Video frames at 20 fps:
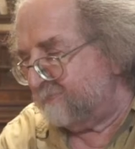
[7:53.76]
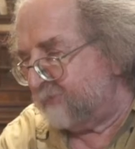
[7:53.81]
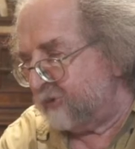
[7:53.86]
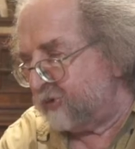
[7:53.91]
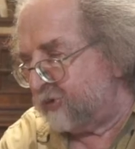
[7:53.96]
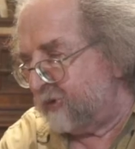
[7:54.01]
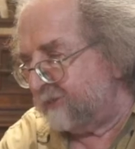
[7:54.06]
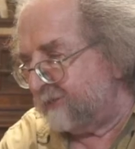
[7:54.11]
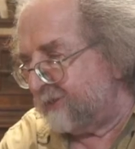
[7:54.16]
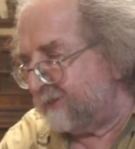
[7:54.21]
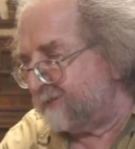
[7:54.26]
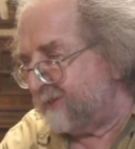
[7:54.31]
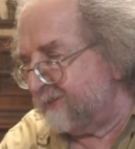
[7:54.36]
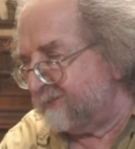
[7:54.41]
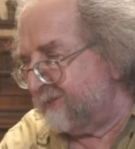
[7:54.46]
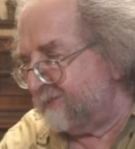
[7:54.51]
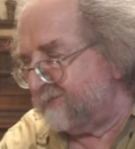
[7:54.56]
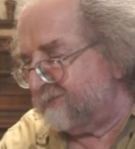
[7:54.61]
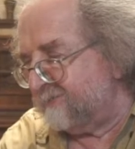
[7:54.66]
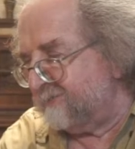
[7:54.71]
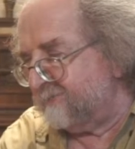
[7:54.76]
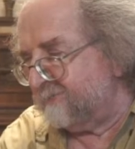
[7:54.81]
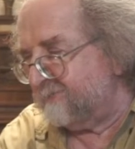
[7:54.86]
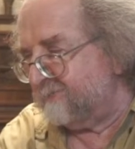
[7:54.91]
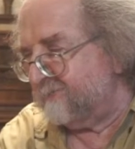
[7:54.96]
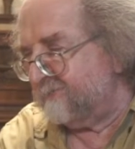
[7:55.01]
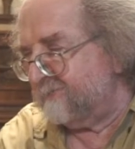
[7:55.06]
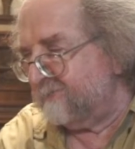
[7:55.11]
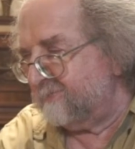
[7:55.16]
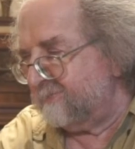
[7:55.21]
прошли, так сказать, э,
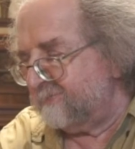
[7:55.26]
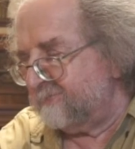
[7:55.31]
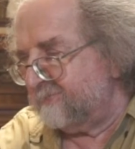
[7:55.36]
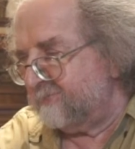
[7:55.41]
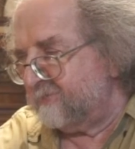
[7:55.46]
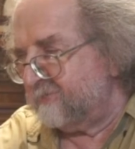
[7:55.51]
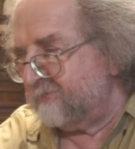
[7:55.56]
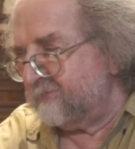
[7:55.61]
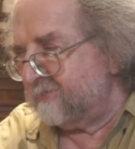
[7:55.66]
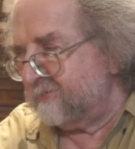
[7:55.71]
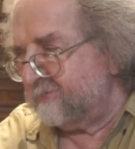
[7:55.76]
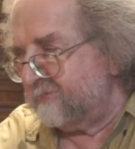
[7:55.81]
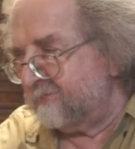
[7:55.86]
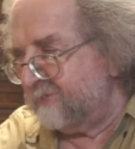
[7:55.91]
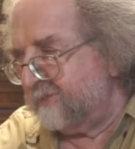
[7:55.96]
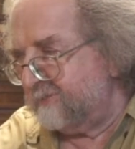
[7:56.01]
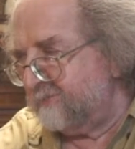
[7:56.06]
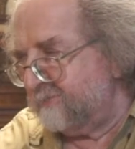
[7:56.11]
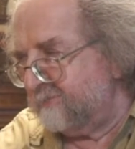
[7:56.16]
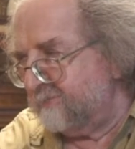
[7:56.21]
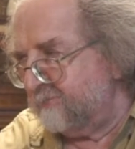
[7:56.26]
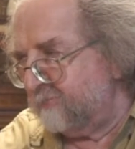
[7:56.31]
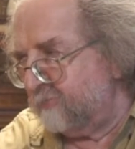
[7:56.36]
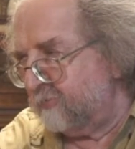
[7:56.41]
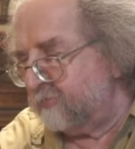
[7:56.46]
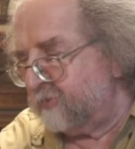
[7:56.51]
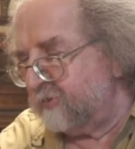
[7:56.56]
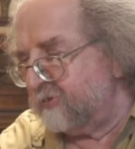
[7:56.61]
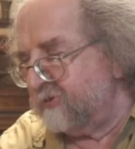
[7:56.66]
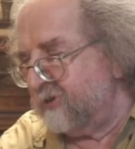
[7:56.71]
э,
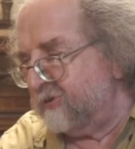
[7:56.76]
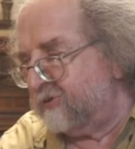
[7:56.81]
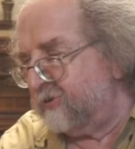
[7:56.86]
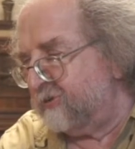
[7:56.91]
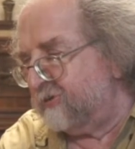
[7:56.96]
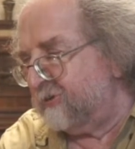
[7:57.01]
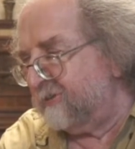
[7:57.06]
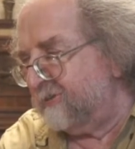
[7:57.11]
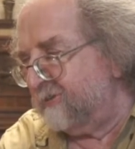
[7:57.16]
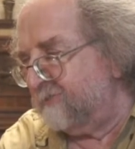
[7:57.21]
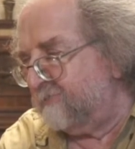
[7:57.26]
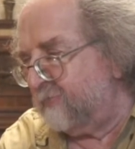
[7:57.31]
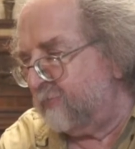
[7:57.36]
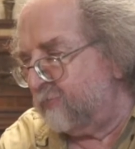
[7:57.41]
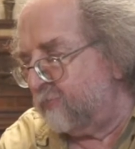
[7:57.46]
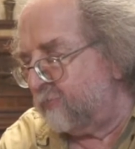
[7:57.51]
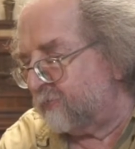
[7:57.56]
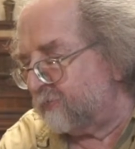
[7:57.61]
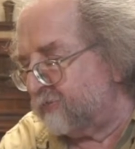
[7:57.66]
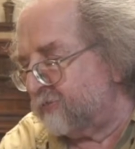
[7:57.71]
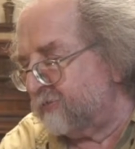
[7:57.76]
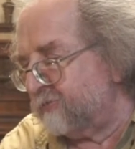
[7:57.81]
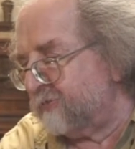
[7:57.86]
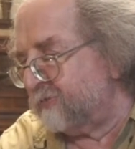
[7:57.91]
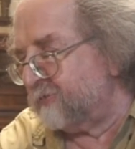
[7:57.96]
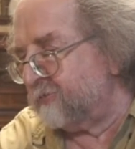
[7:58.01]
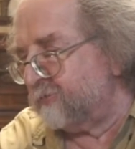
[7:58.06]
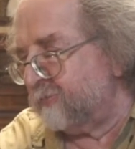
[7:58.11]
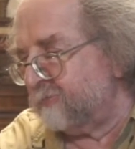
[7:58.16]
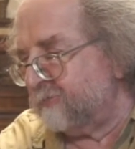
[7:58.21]
очень значительные фигуры через
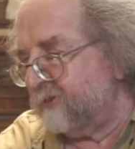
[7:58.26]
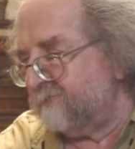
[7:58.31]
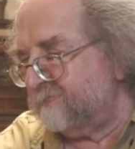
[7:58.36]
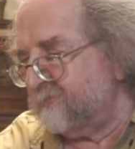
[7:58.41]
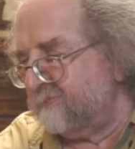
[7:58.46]
этот журнал,